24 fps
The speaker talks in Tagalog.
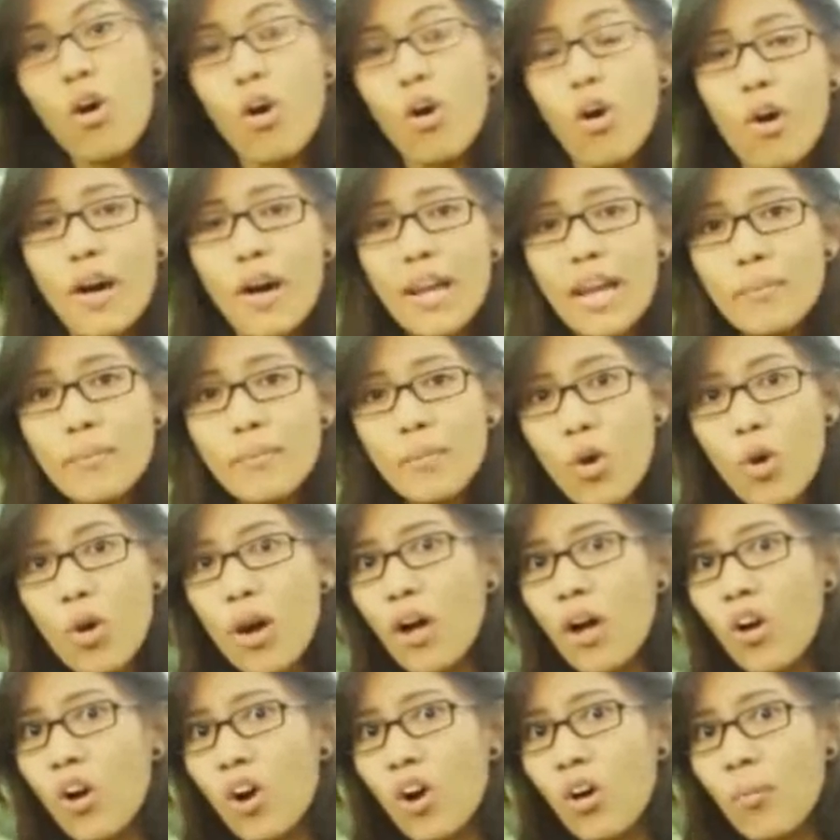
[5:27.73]
oh, alam ko
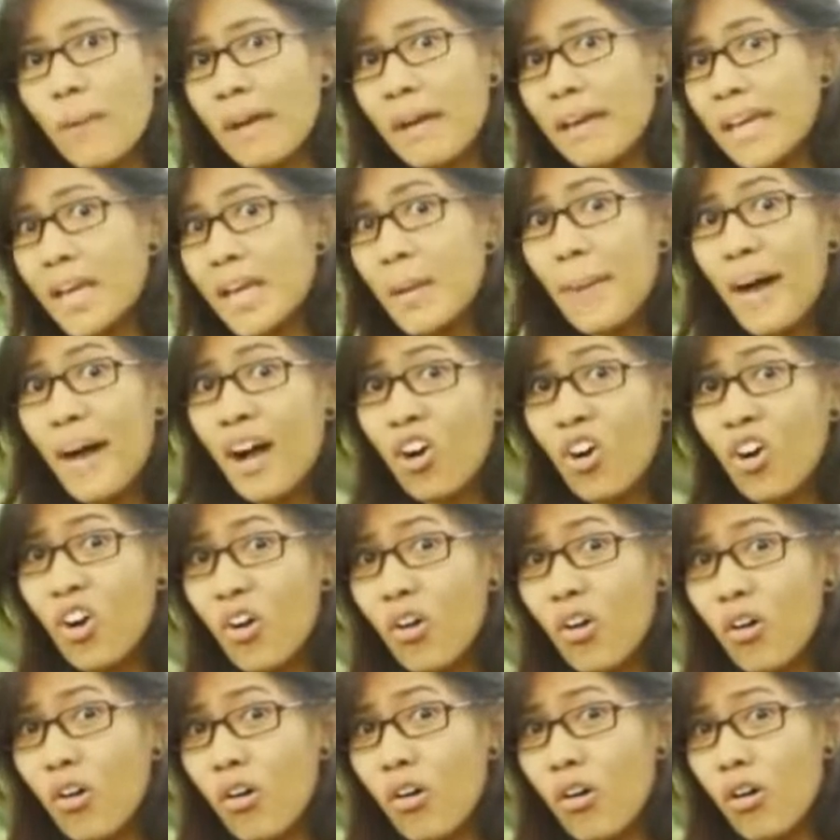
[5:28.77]
ako. Mahirap
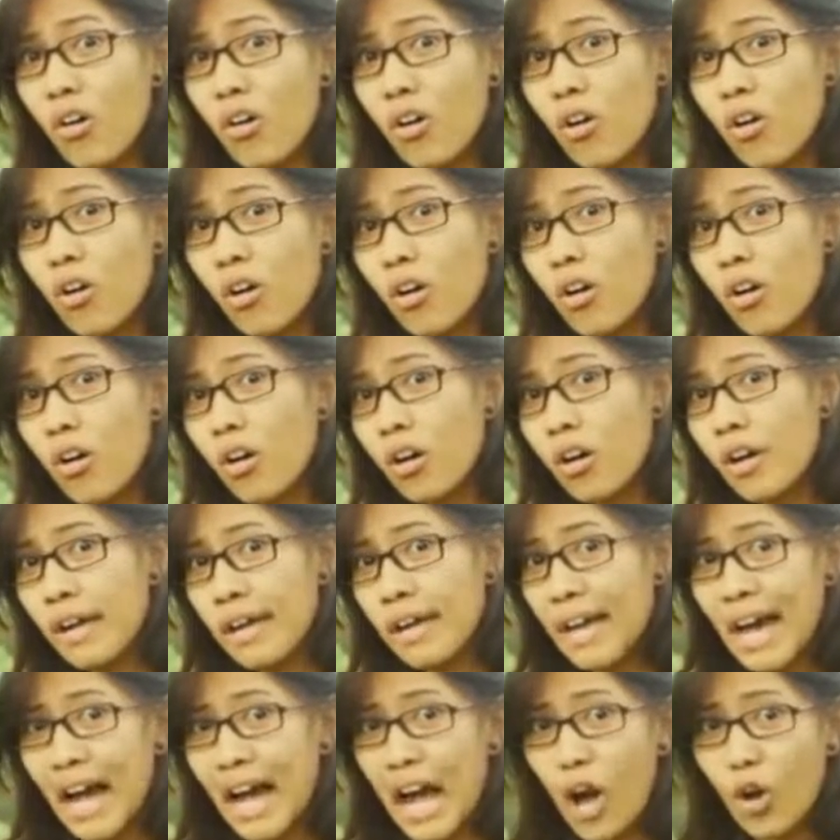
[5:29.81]
ako.
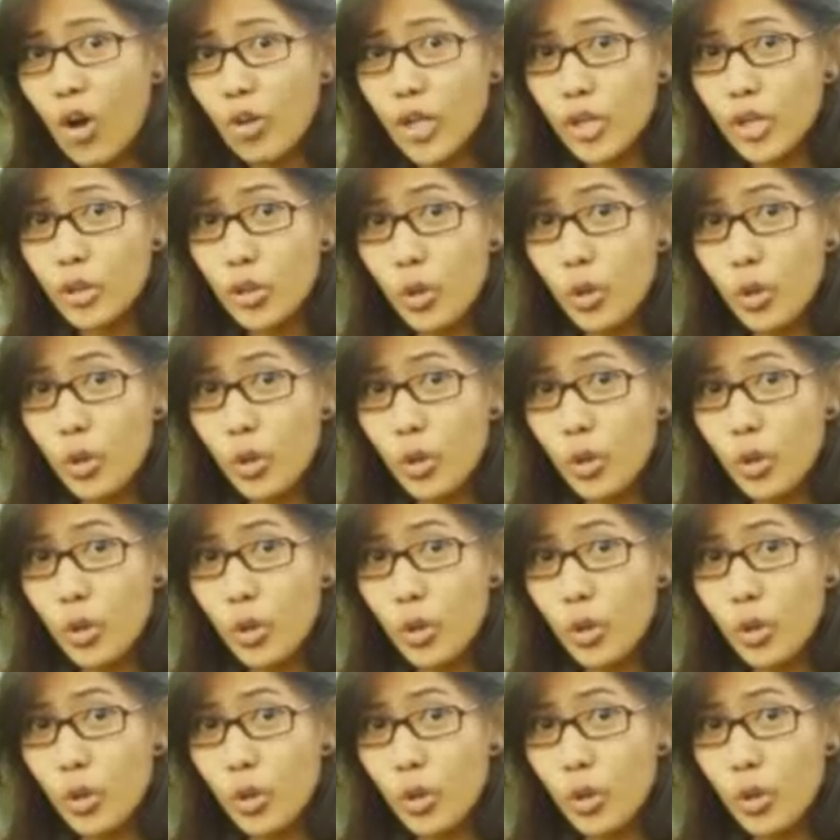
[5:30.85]
Kaya nga ako